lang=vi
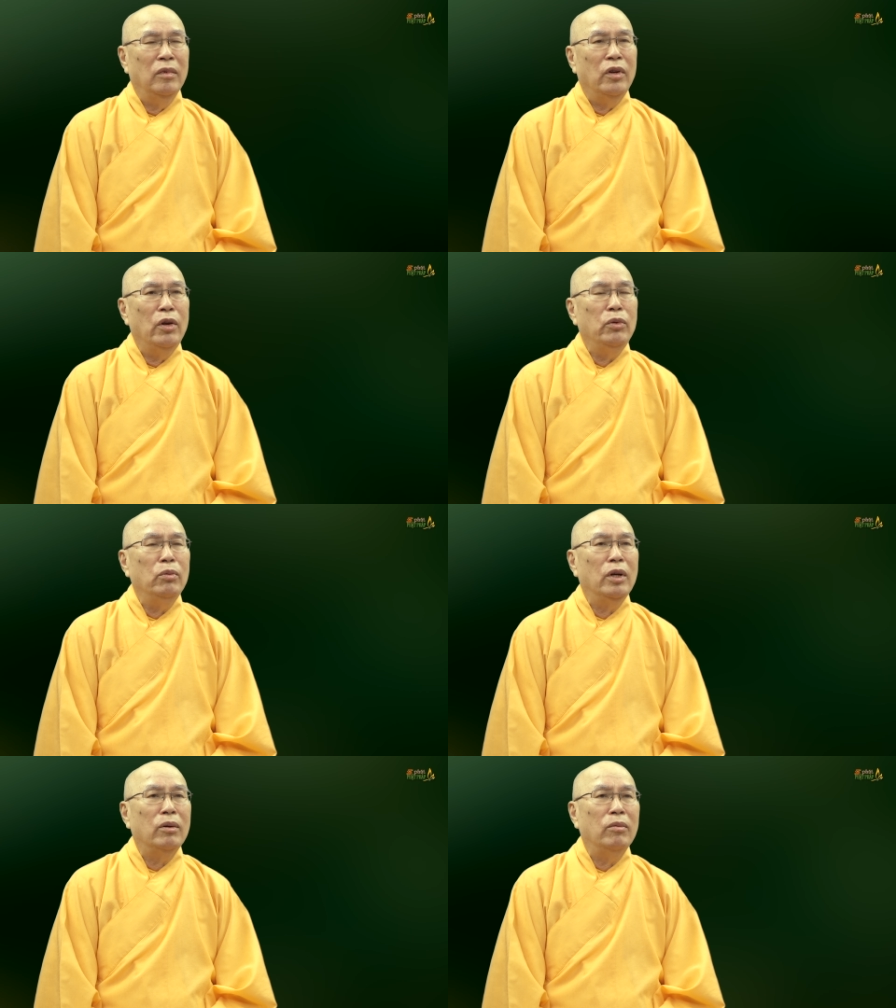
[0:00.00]
Nếu
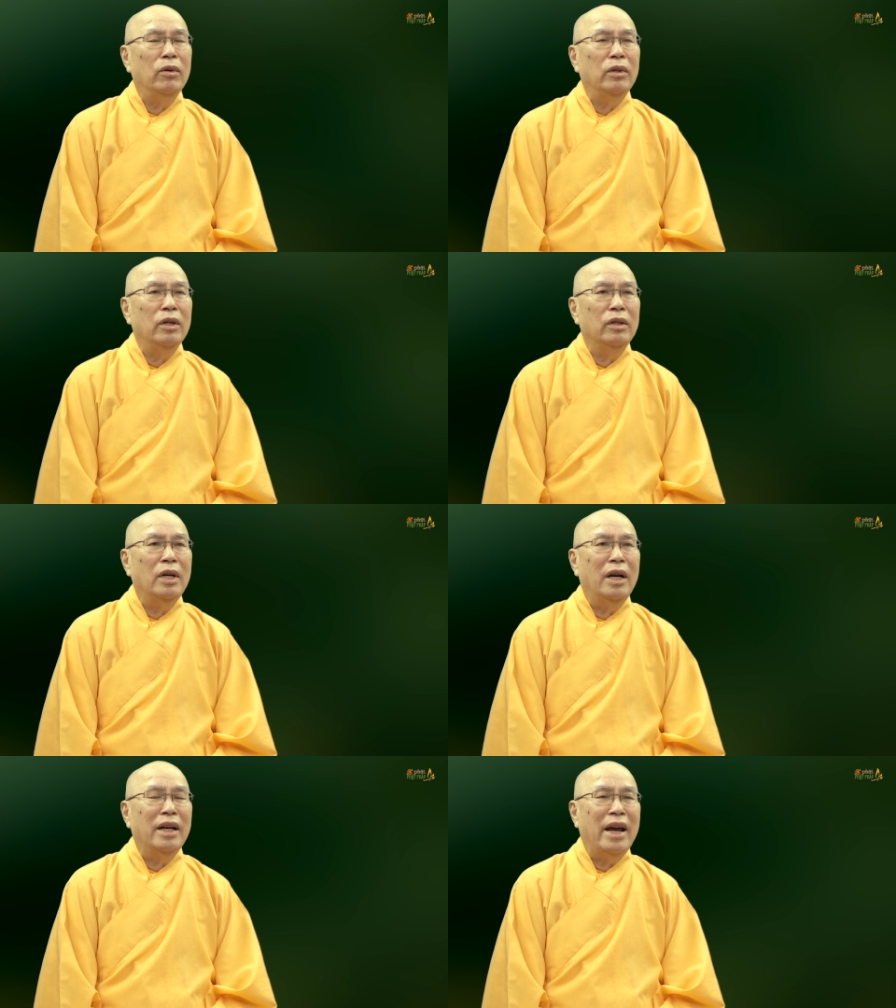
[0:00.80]
chúng ta không có tự
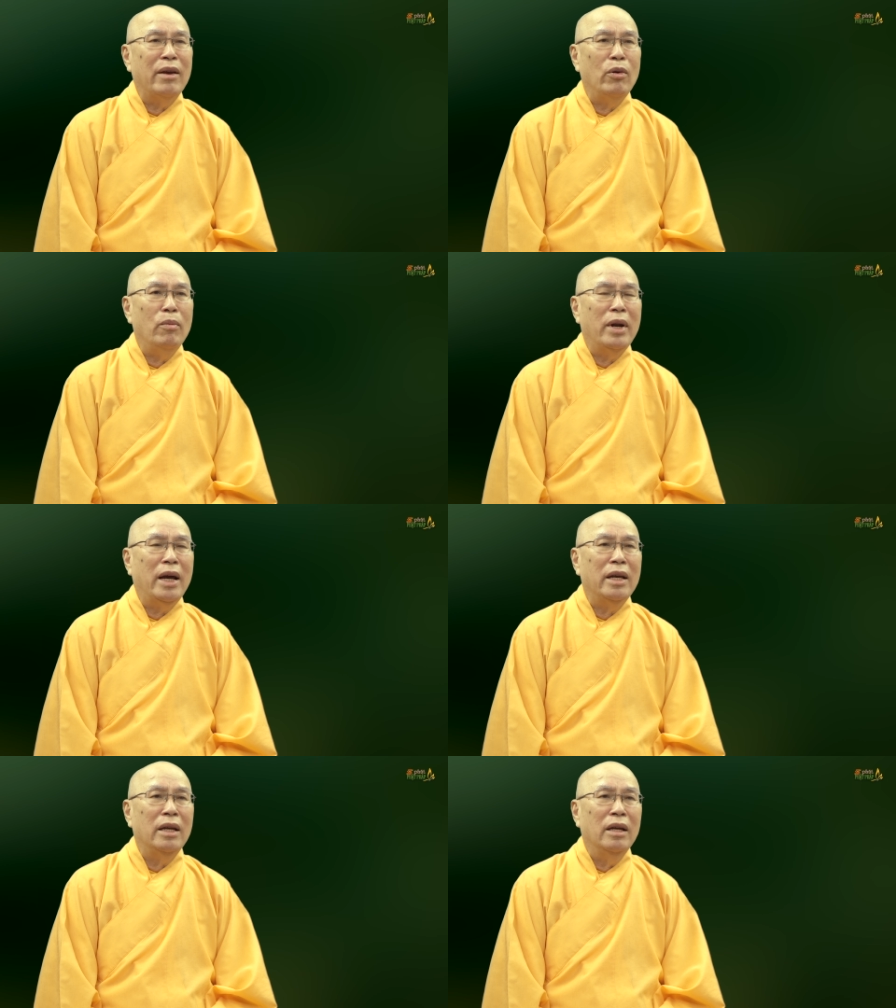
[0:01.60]
thân ngày hôm
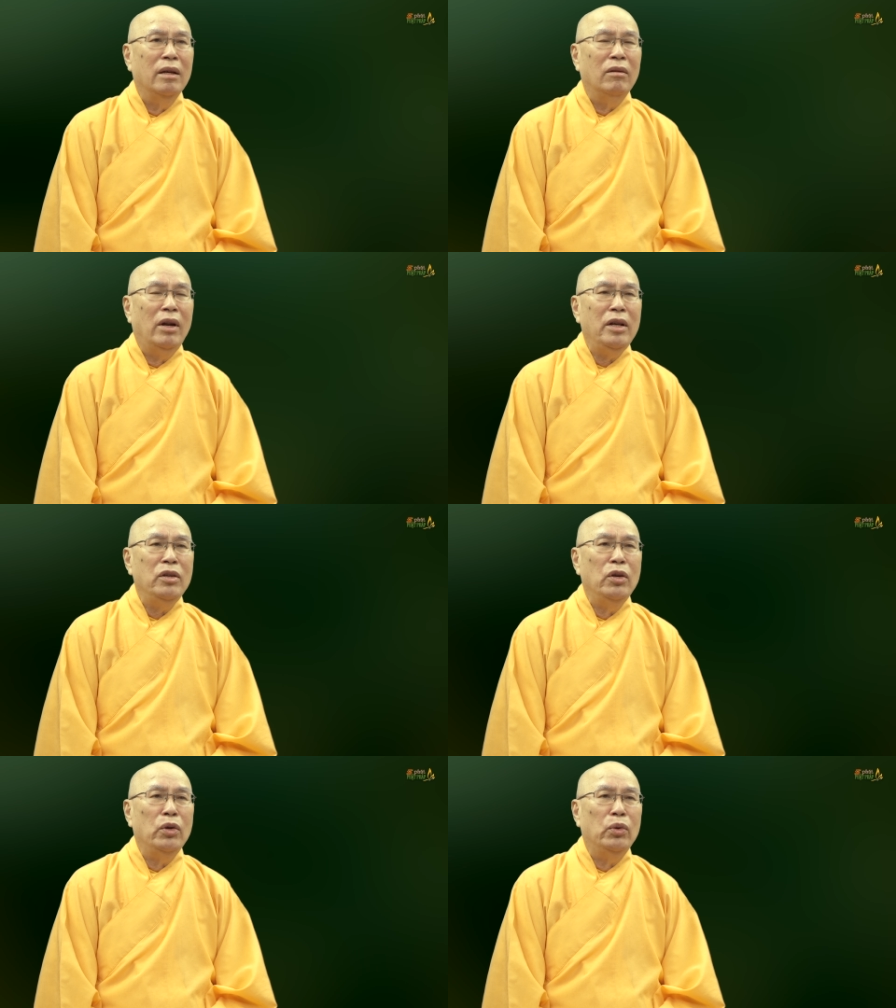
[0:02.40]
nay, lấy
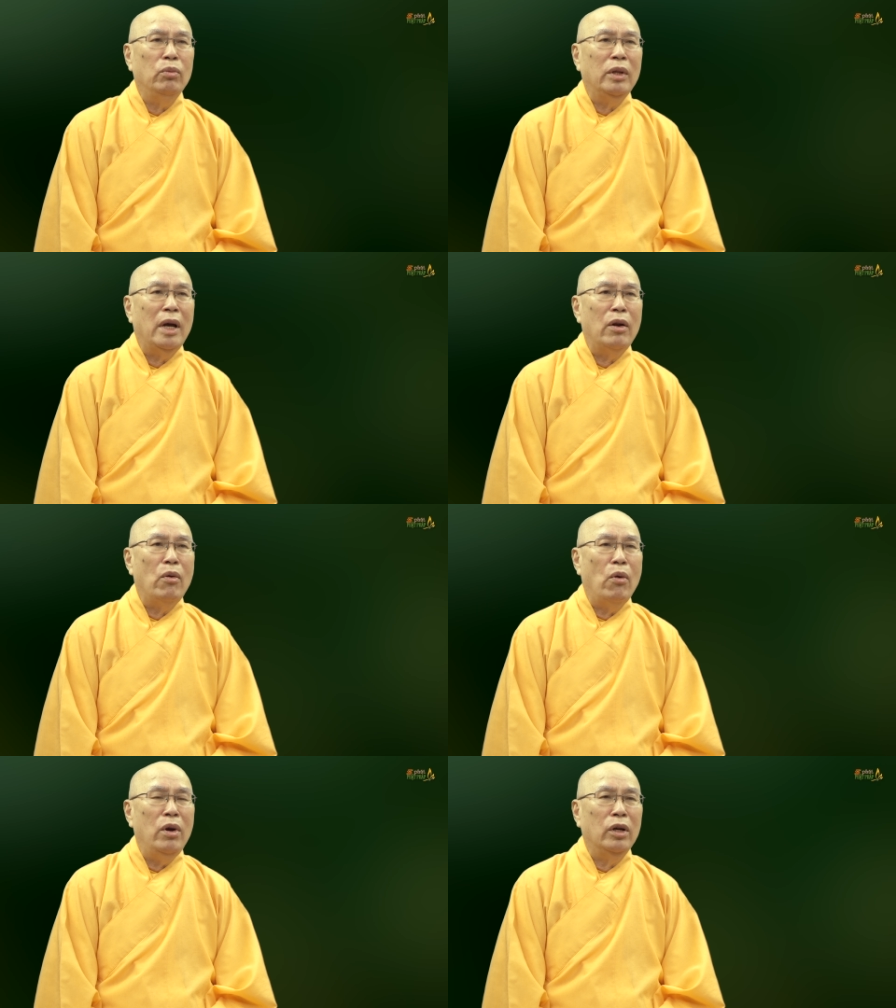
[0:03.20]
gì chúng ta
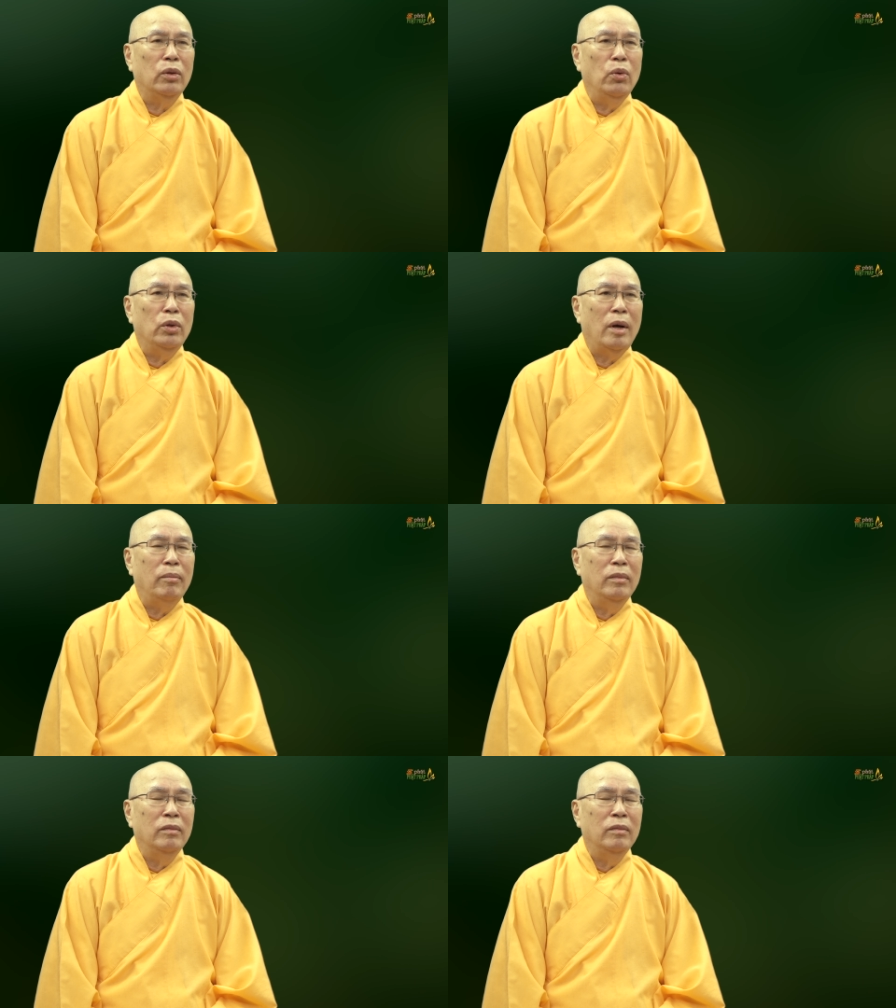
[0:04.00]
nỗ lực tu tập?